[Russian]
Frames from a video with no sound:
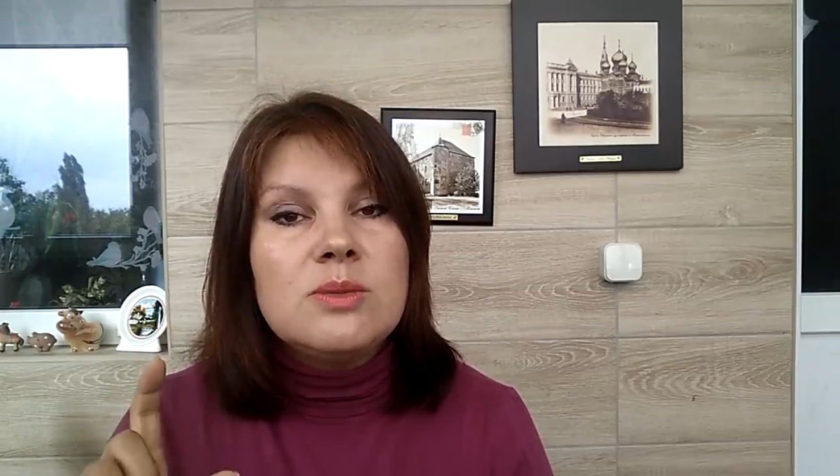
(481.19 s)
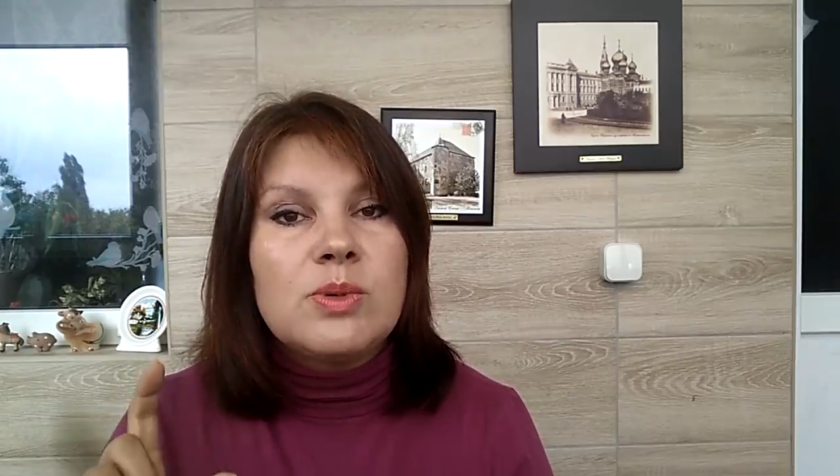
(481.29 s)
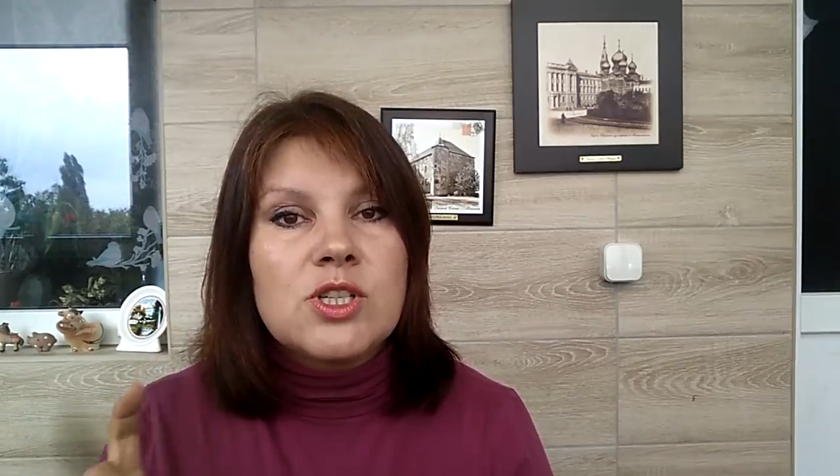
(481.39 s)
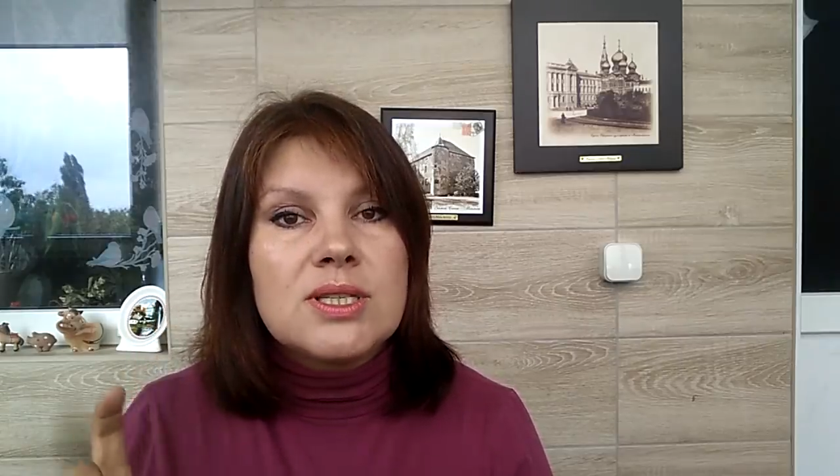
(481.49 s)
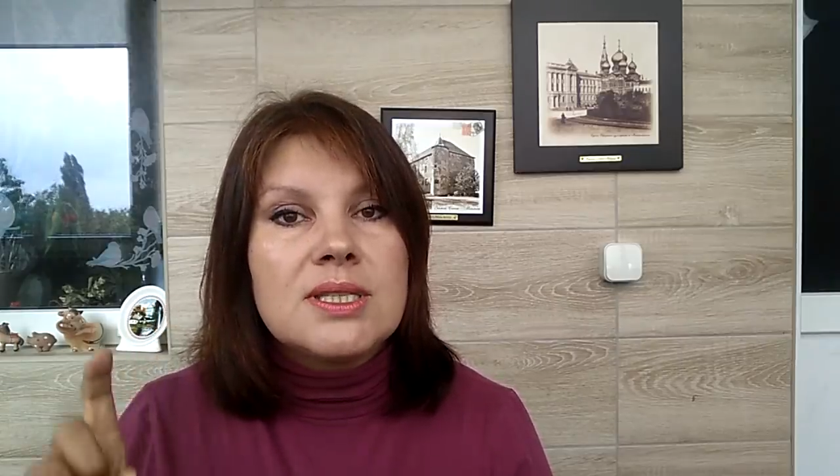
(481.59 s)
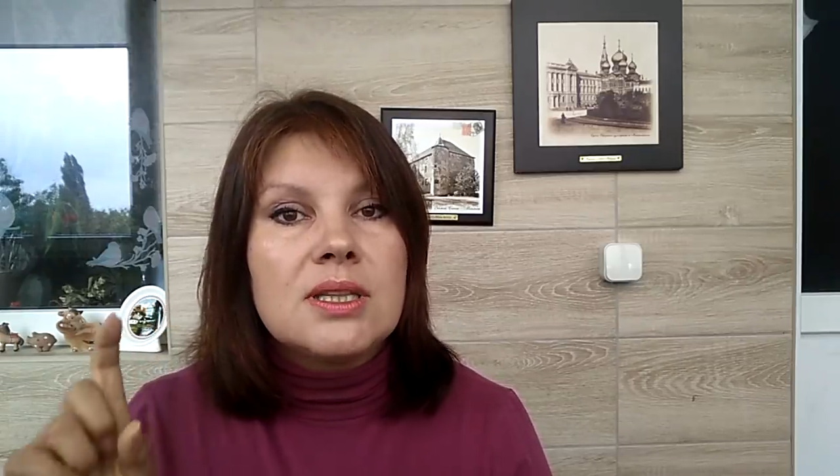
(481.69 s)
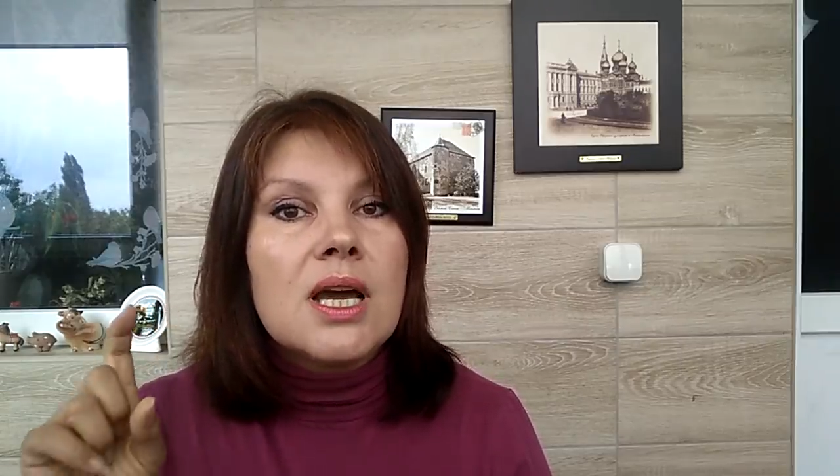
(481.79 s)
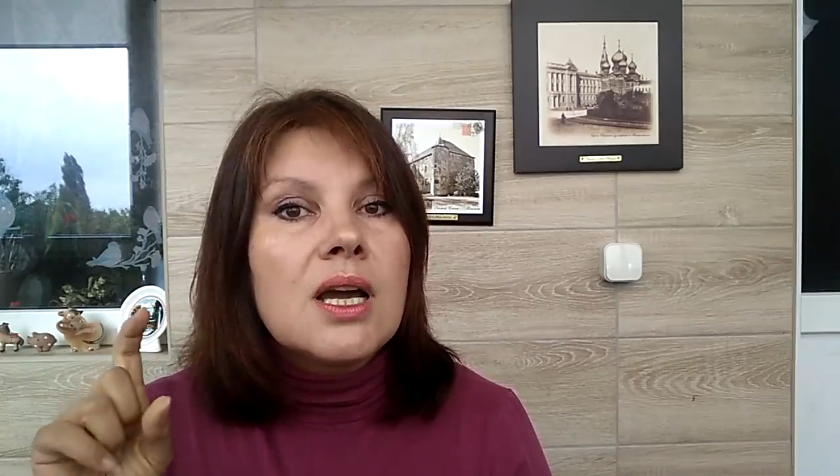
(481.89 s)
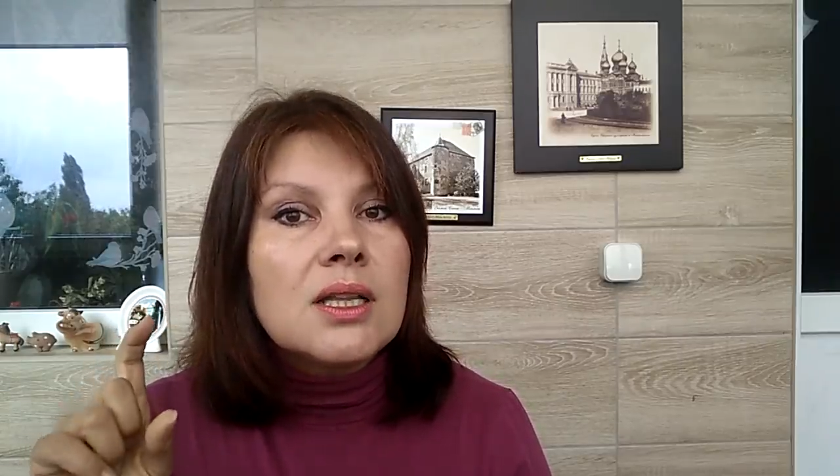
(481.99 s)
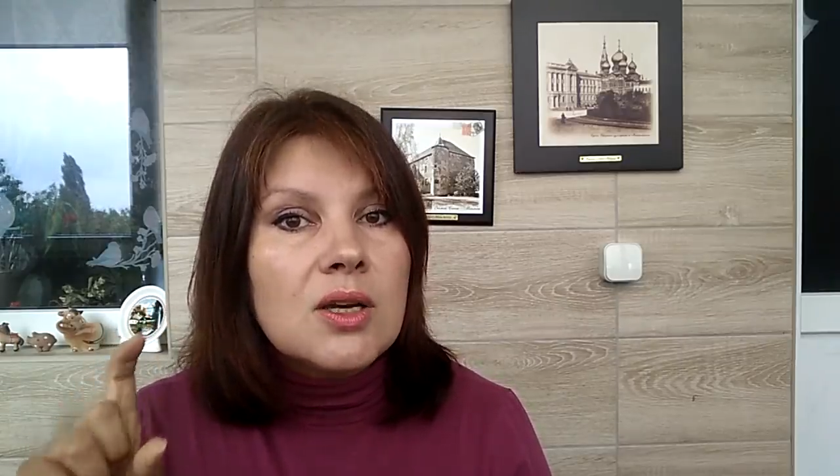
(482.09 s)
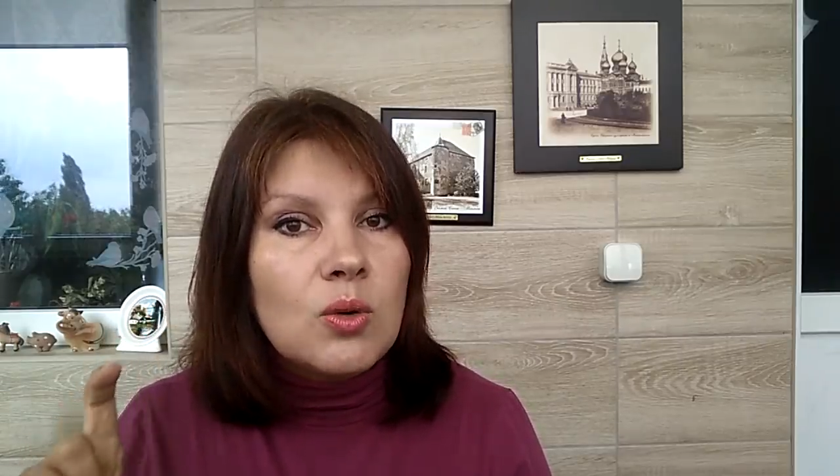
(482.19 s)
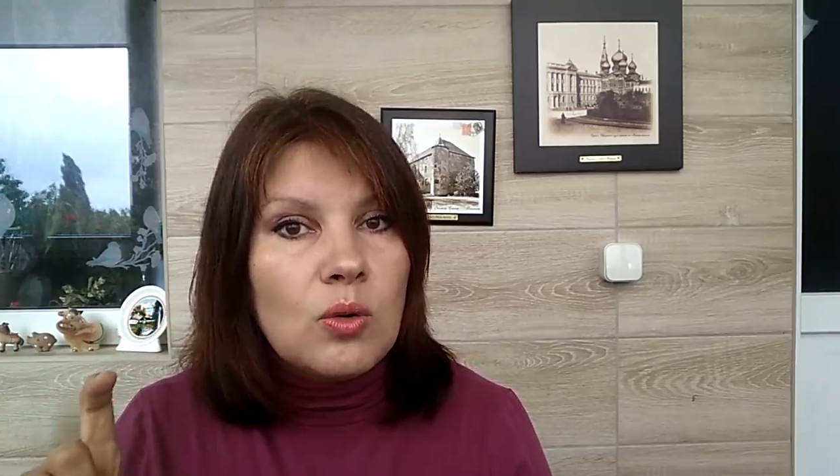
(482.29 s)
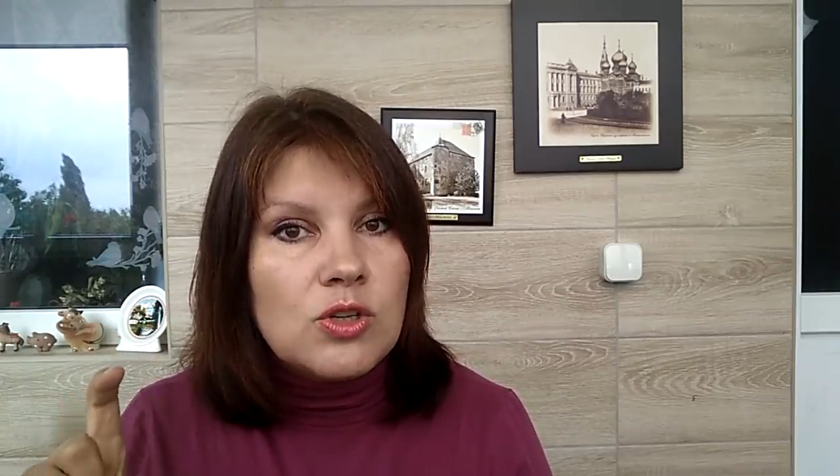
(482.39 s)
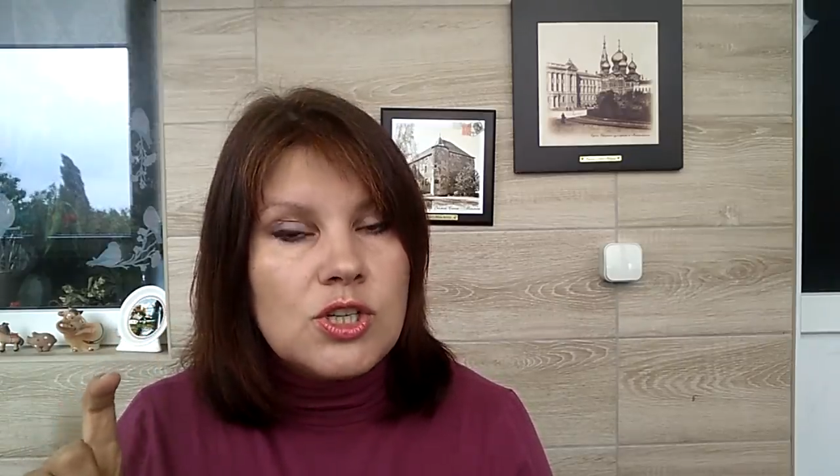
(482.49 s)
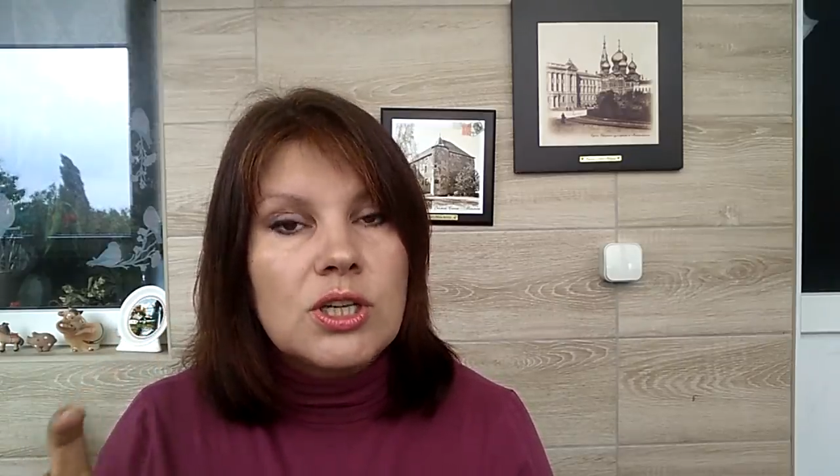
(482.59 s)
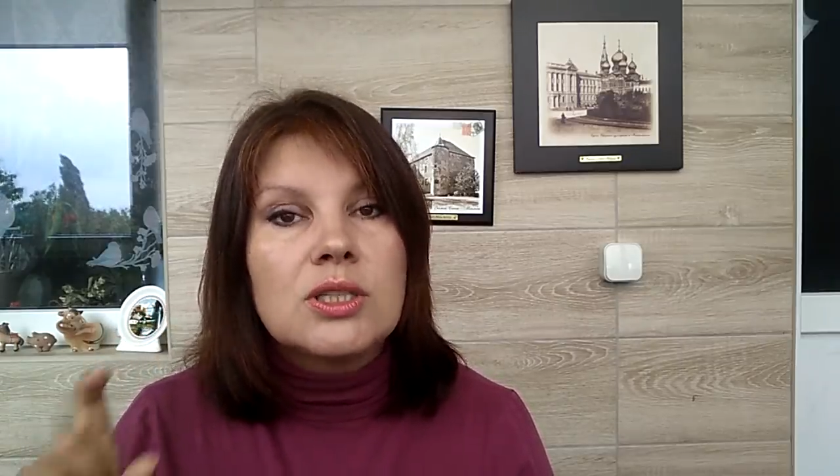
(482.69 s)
пожалуйста, на колокольчик,